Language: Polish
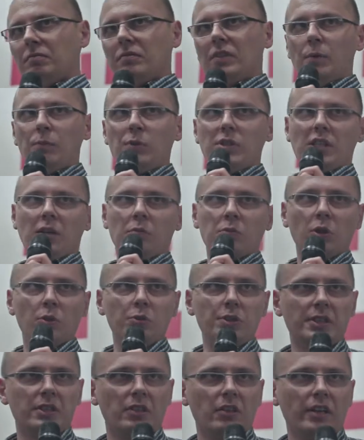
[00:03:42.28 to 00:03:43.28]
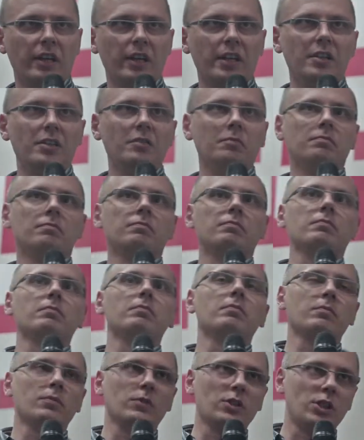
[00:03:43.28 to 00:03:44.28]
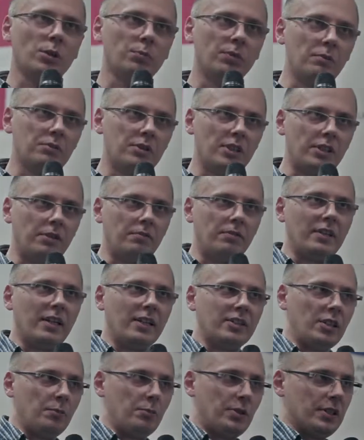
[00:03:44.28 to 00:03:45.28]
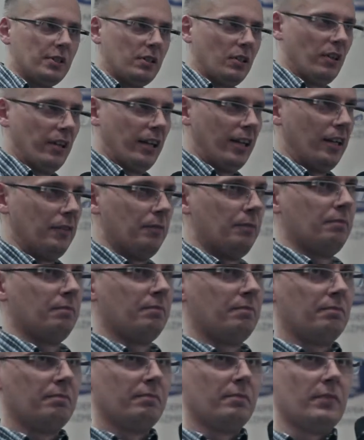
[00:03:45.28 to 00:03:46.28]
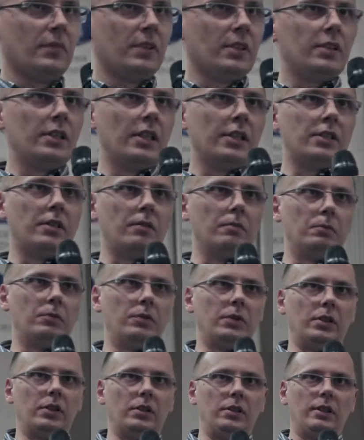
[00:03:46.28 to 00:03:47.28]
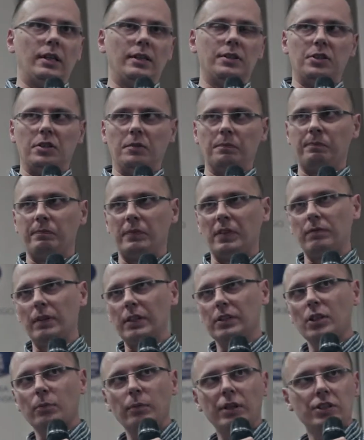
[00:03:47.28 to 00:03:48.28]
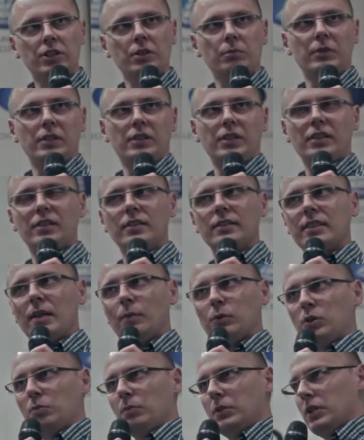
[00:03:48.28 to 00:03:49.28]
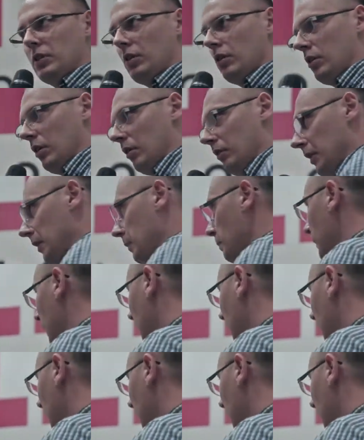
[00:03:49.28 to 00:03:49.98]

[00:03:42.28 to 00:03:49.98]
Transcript: Napisałem do ludzi z Korei. Zrobiłem certyfikację przez Koreę. Jestem w y, LG. Więc zobaczymy, kiedy Samsung będzie gotowy